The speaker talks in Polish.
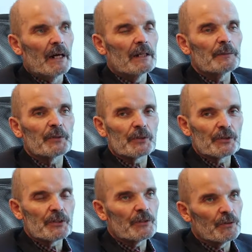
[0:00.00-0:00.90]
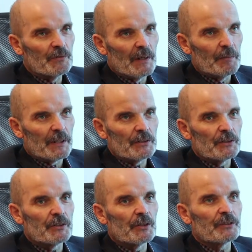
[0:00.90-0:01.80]
ale po drodze są dwa bardzo
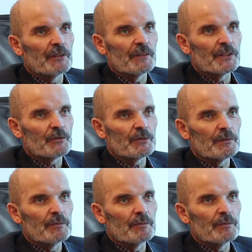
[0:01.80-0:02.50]
istotne węzły,